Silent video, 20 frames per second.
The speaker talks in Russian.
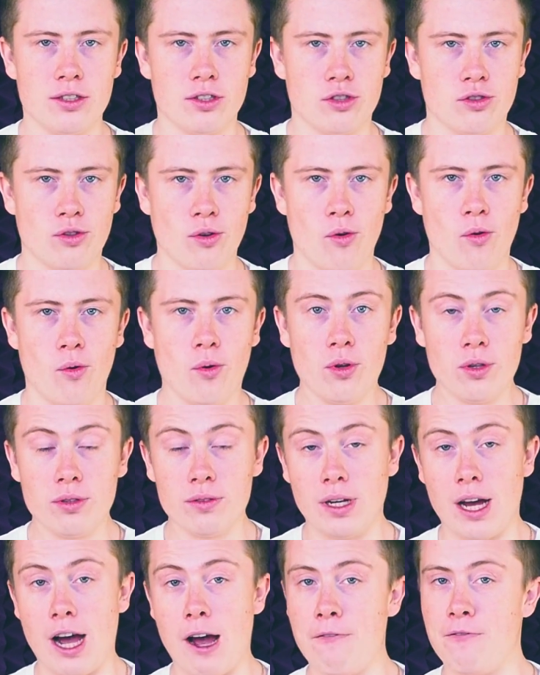что
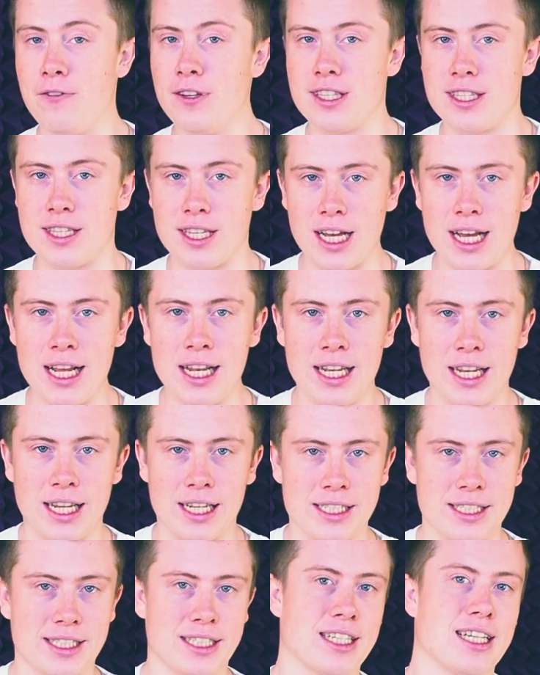он
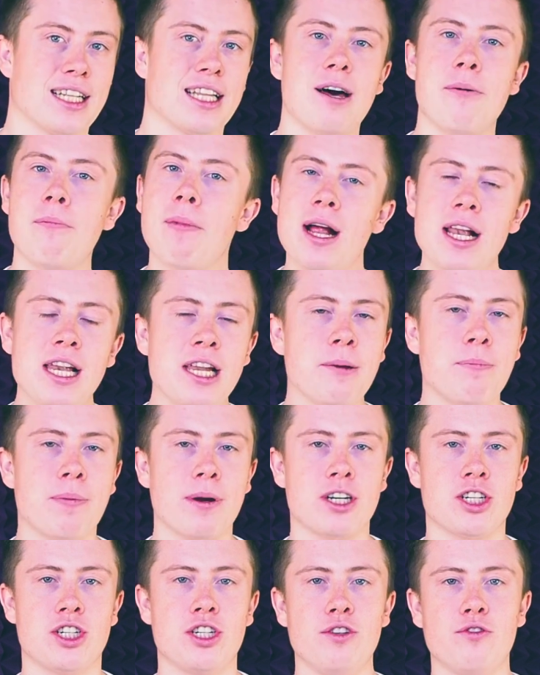официально с глобальной
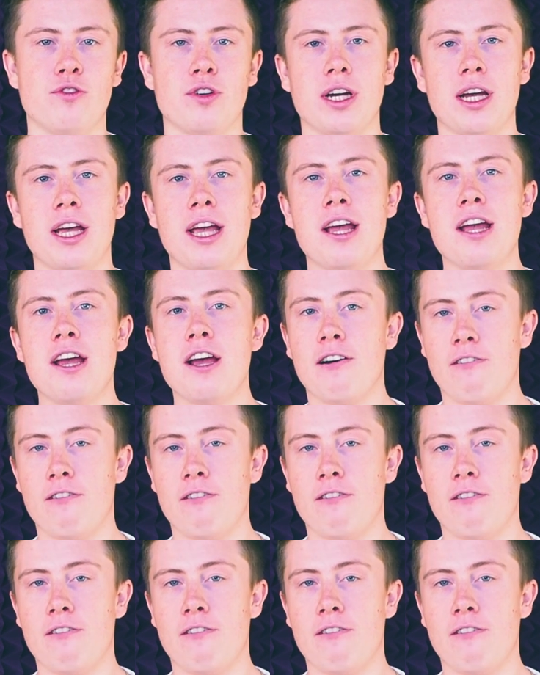прошивкой,